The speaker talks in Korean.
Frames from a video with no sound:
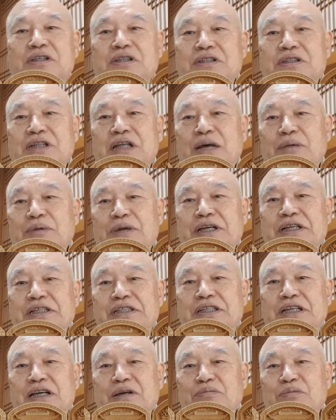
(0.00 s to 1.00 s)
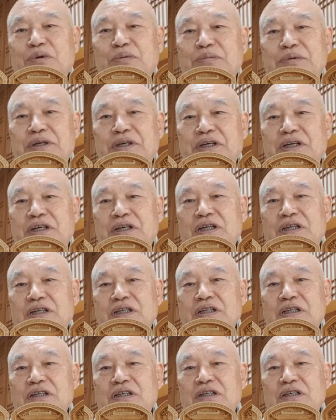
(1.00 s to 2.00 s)
그 다음에 일체법이
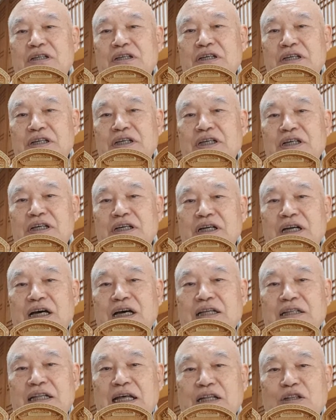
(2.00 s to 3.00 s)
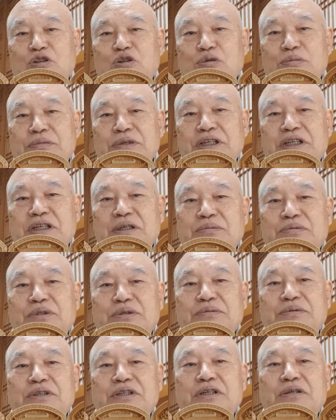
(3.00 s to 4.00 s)
어기거나 다툼이
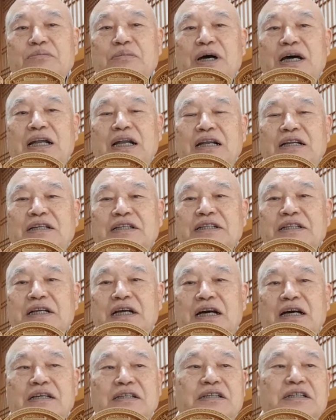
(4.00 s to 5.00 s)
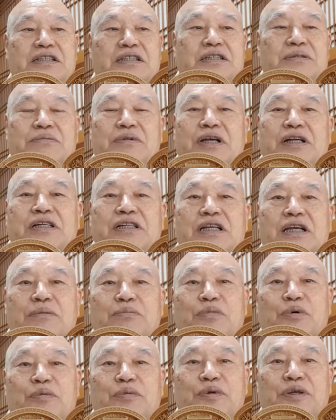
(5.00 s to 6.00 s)
없음을 말하느니라 그렇습니다.
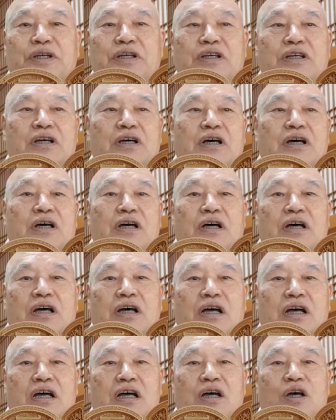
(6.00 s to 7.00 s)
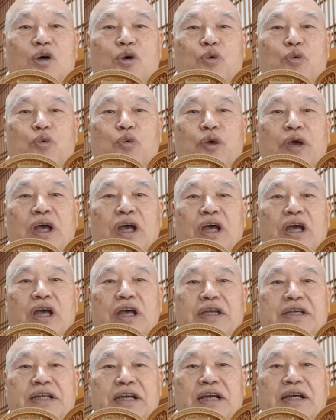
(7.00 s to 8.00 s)
일체법이 어,
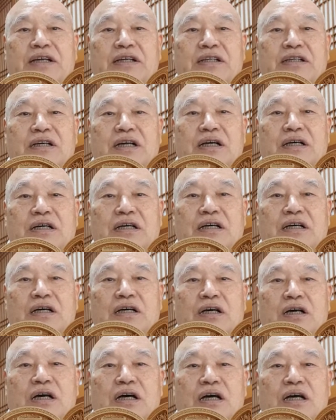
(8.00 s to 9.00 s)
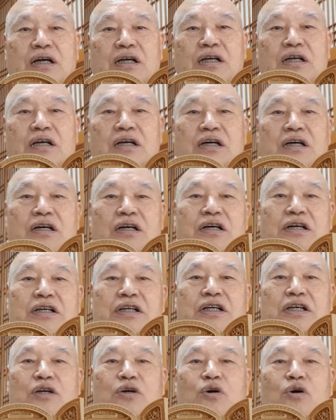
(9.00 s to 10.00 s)
괴쟁 어,
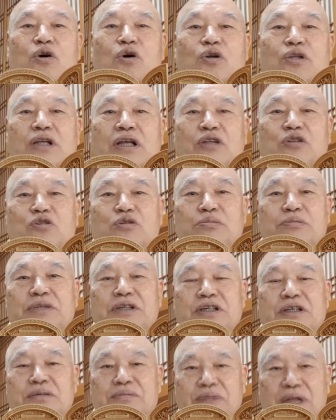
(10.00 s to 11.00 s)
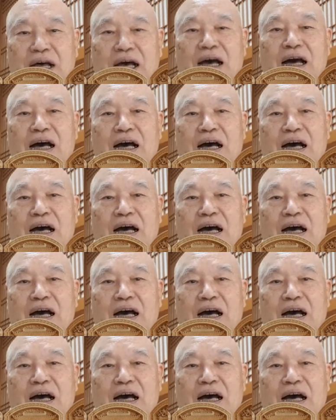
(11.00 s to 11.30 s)
어기고 다툼이 없다.